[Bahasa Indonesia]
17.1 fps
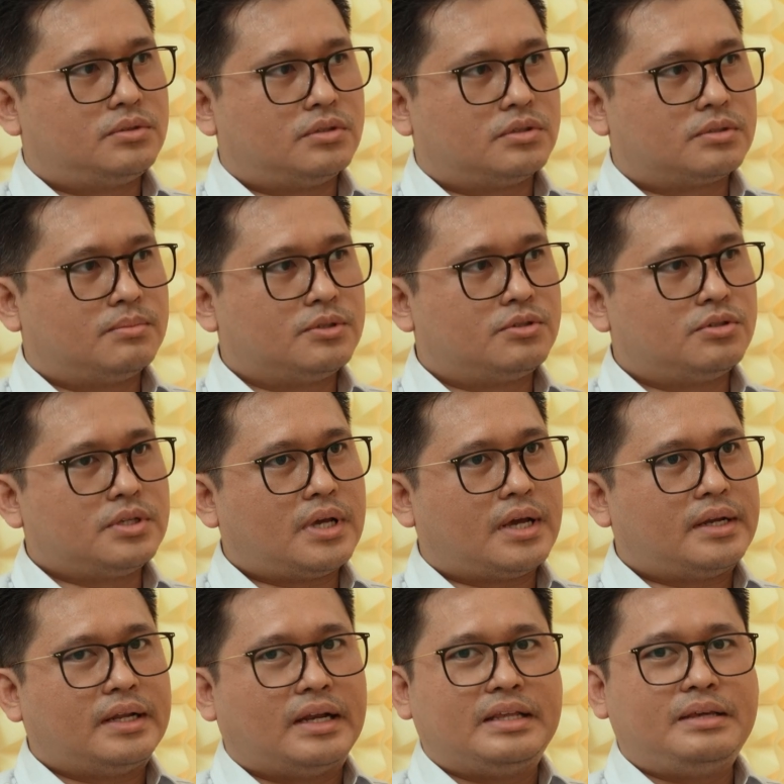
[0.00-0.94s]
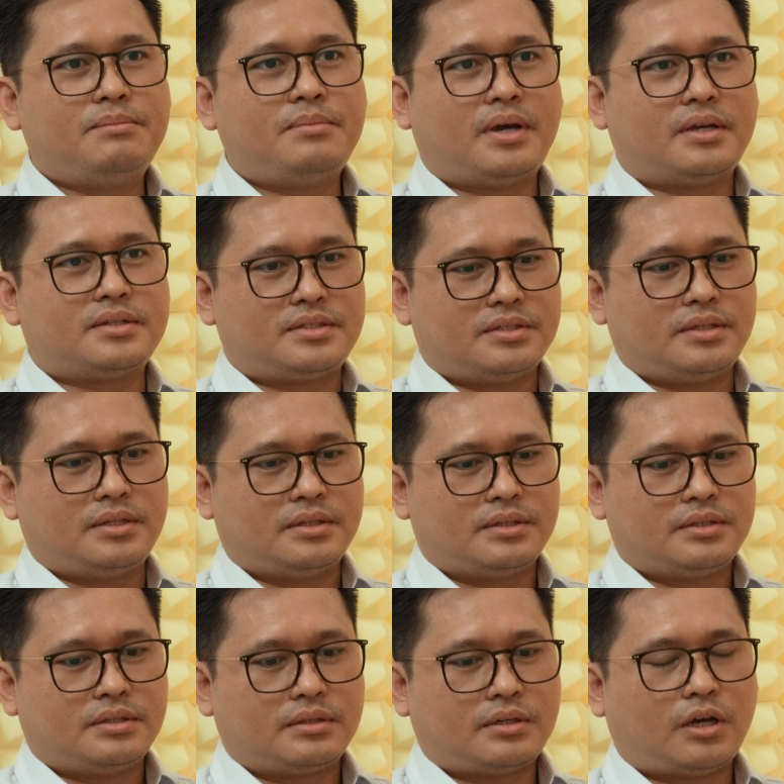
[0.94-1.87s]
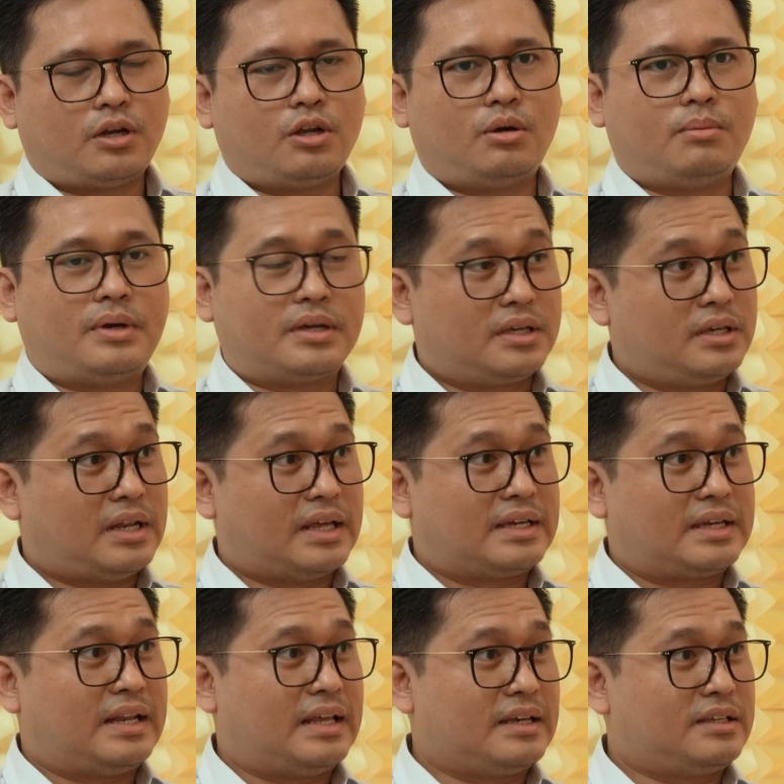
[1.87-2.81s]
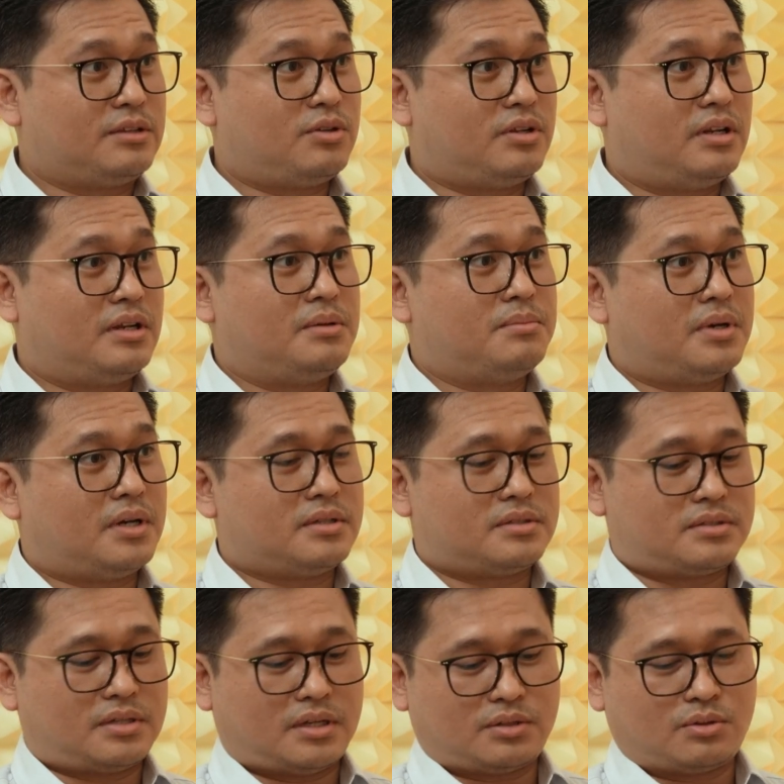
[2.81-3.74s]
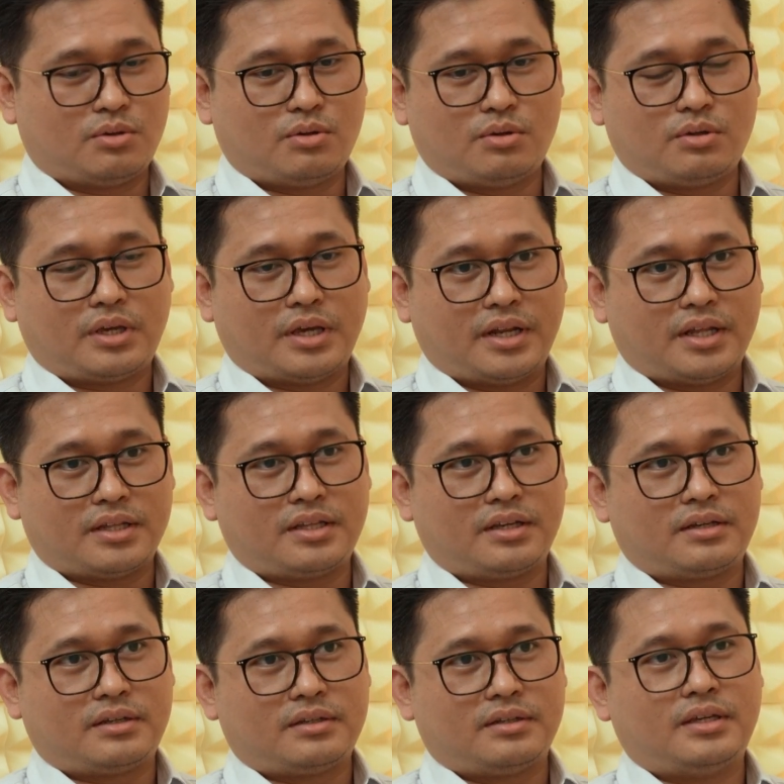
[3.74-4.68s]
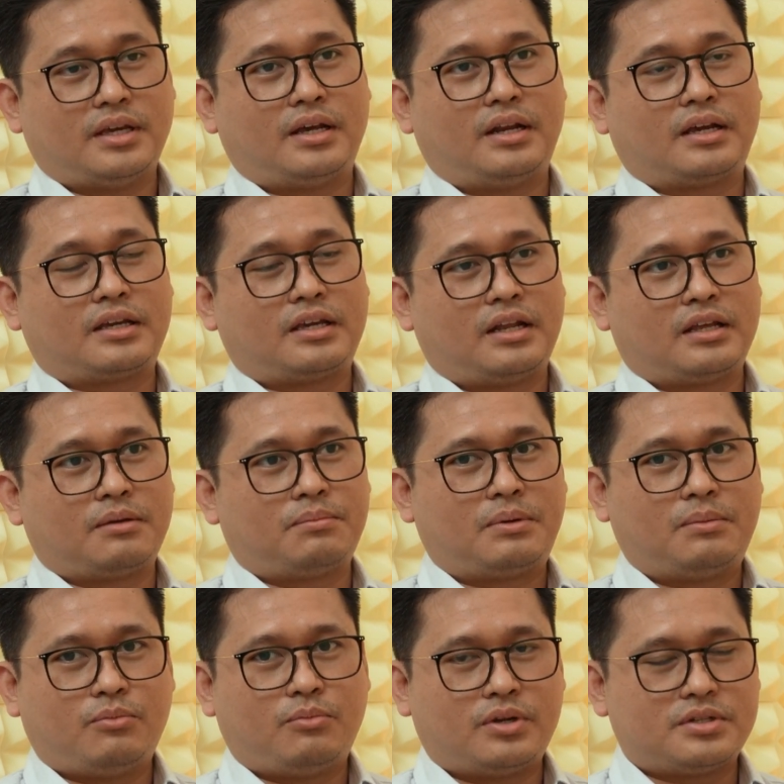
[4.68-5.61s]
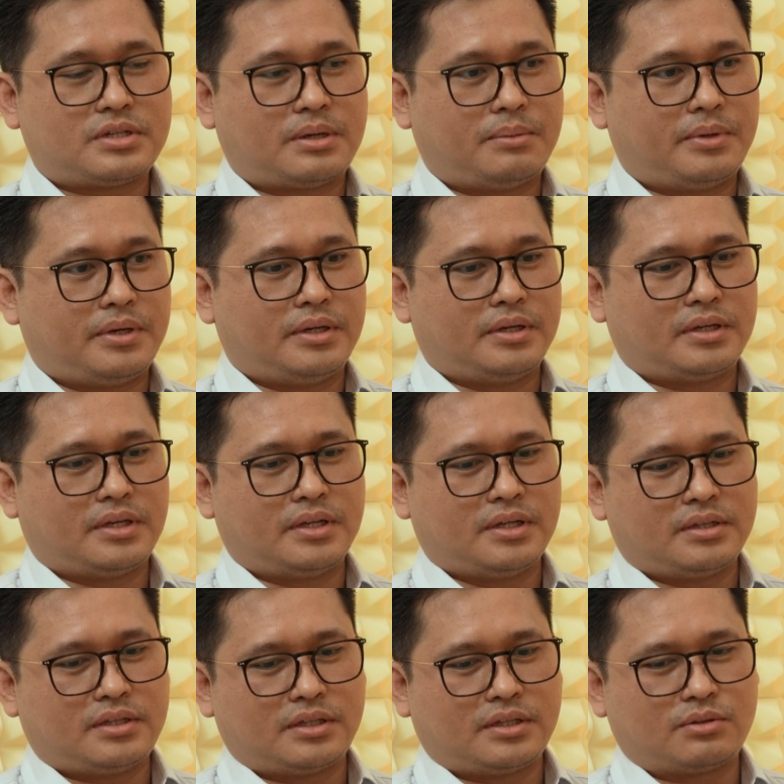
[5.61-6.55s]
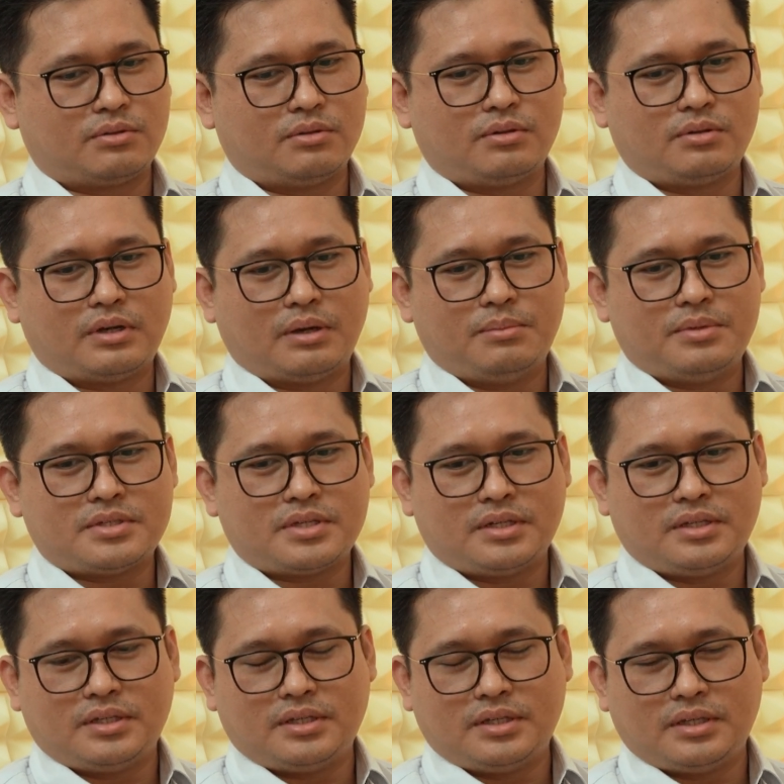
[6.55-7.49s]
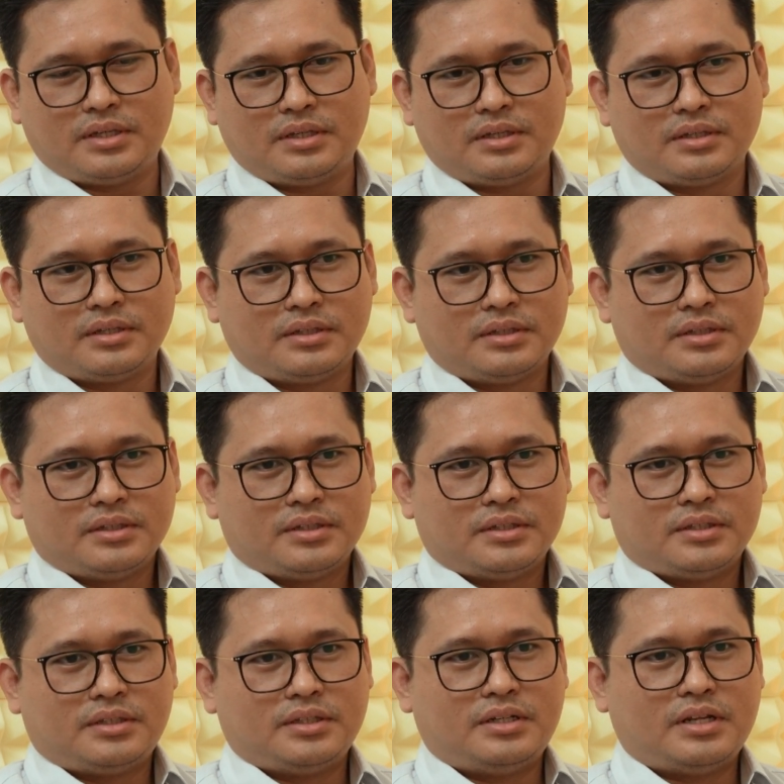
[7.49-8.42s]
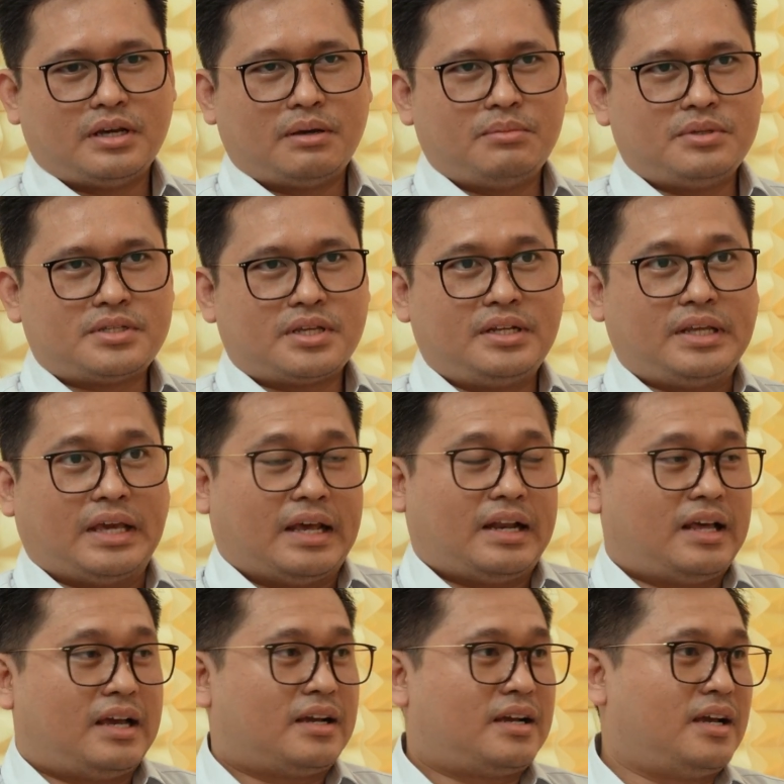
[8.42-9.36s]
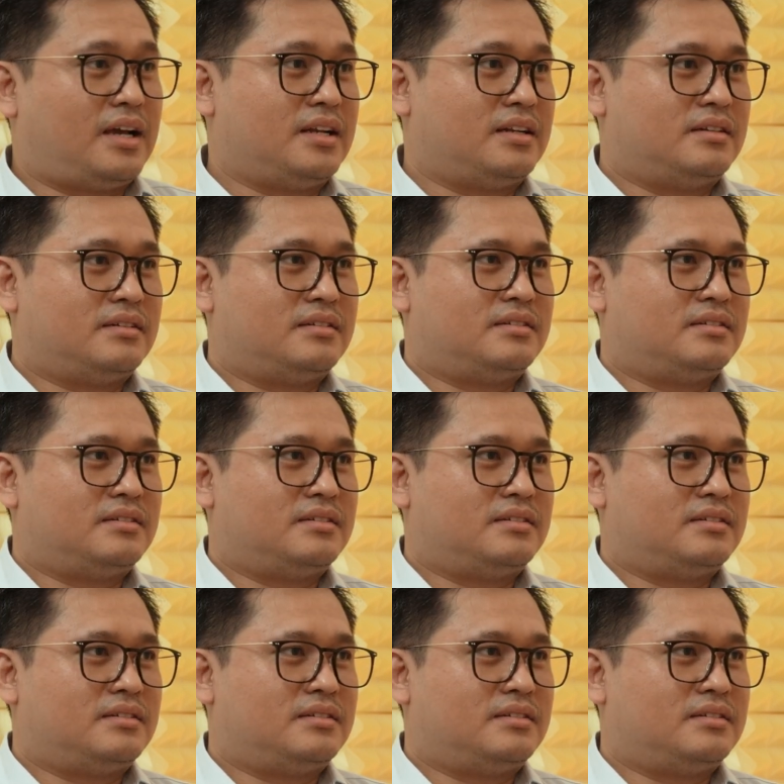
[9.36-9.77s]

Betul. Sebetulnya ada lima sih. Oke. Kalau bagi laki-laki itu ada lima. Iya. Satu ya. genetik, ya laki-laki perempuan sama ya. Genetik tuh nggak bisa di tidak bisa dielakkan,